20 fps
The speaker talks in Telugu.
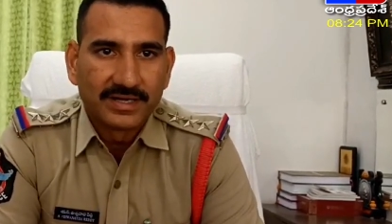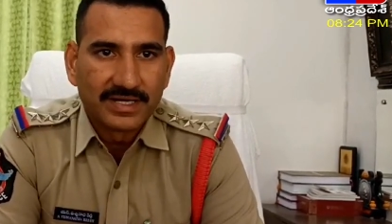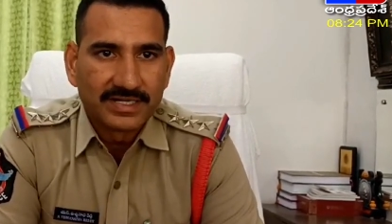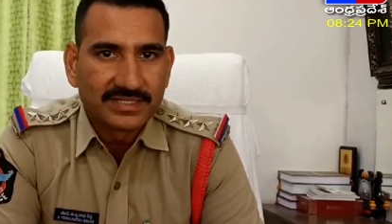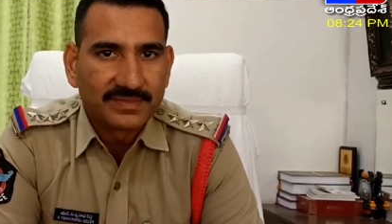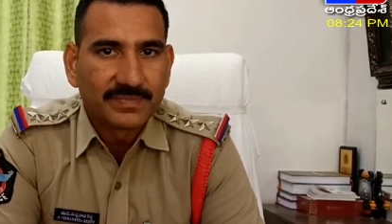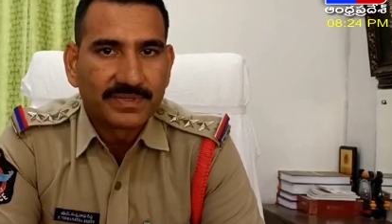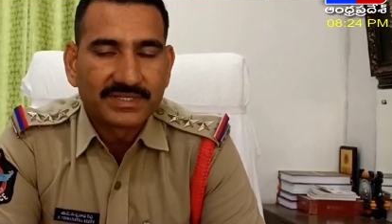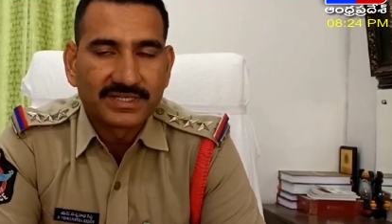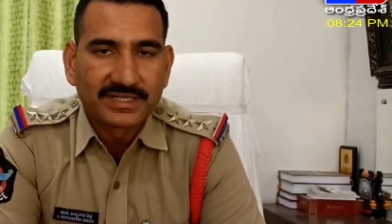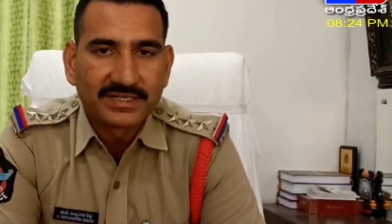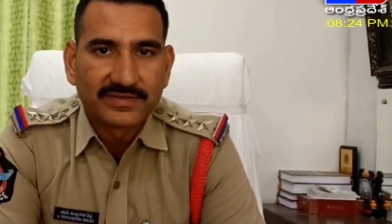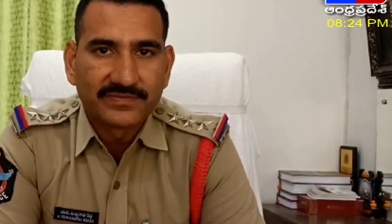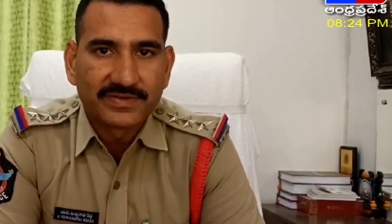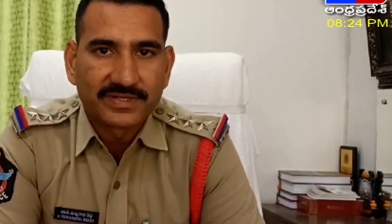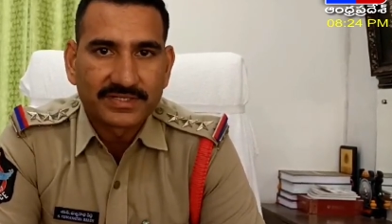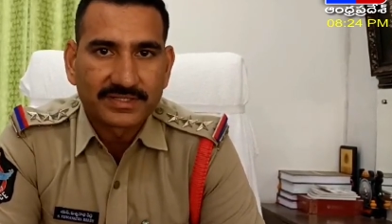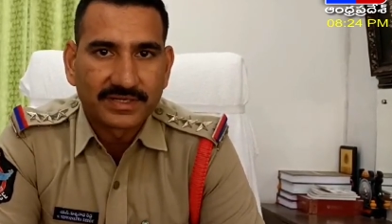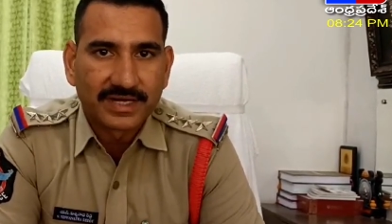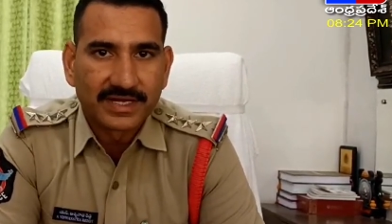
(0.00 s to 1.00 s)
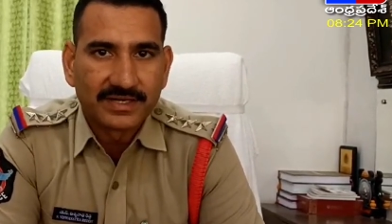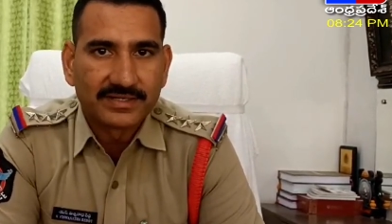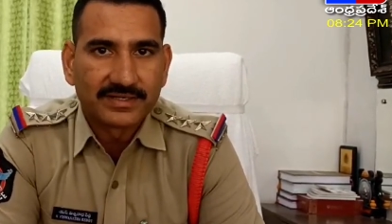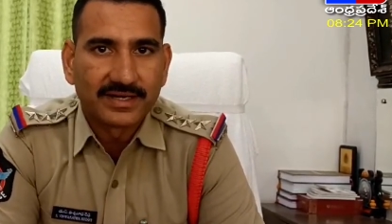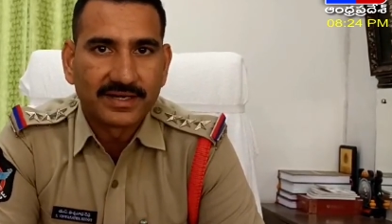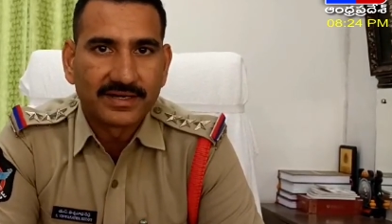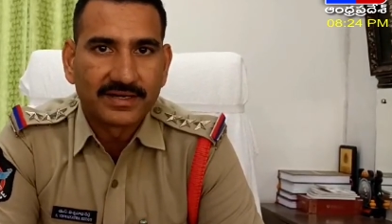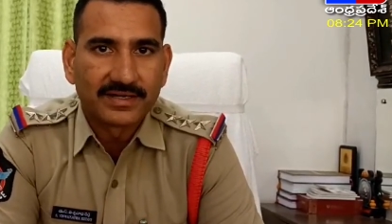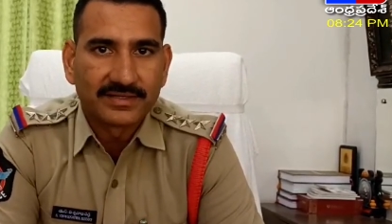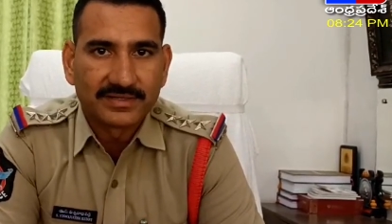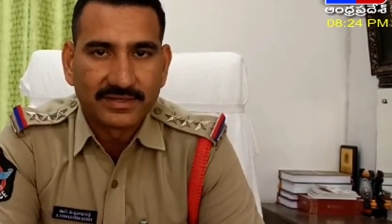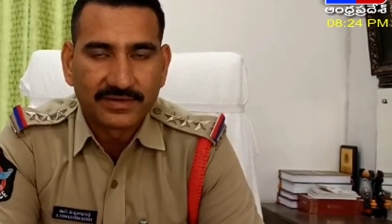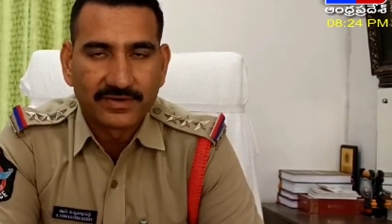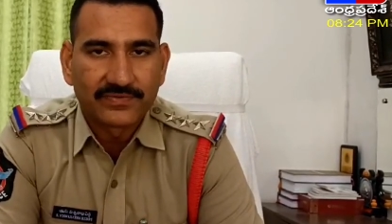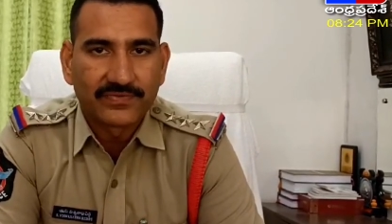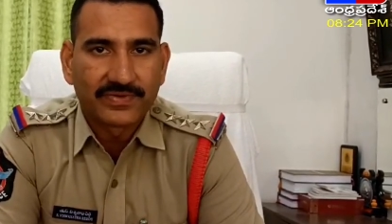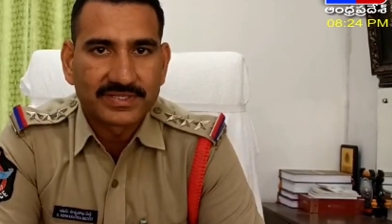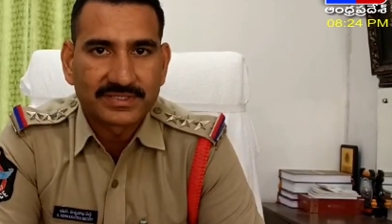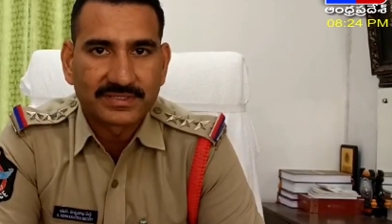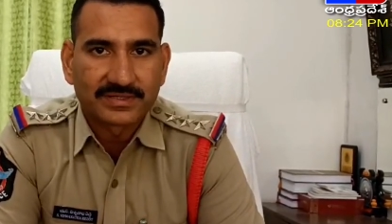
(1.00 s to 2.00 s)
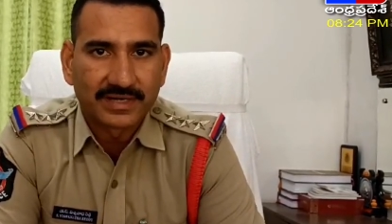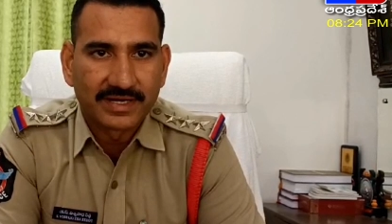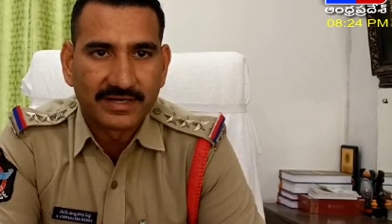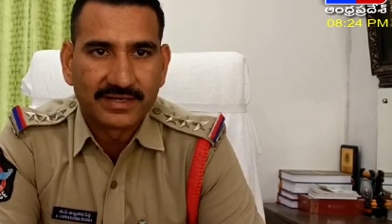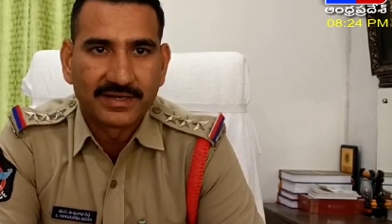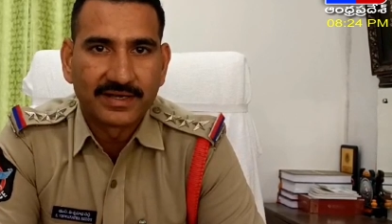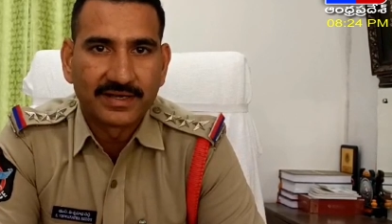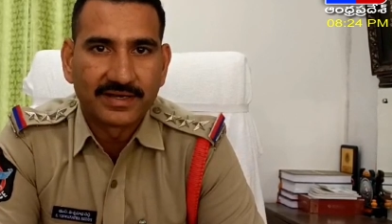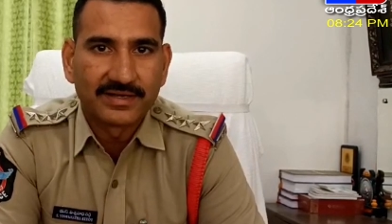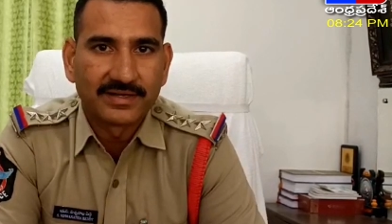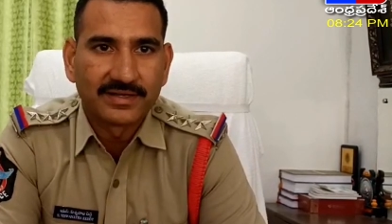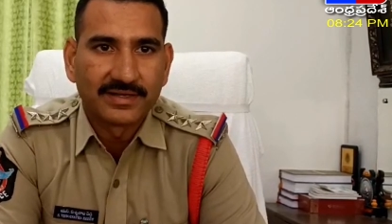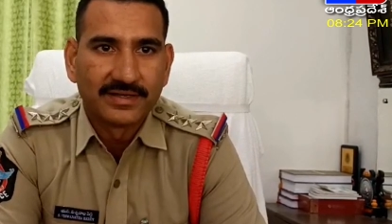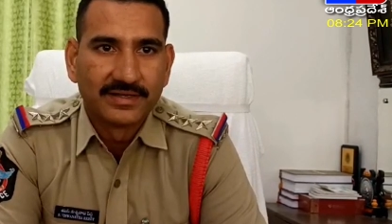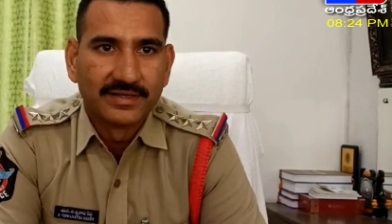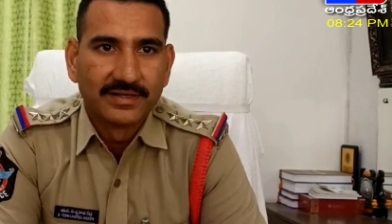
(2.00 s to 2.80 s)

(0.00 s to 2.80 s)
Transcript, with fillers: డిసెంబర్ థర్టీ ఫస్ట్ నైట్ కానీ జనవరి ఫస్ట్ నైట్ కానీ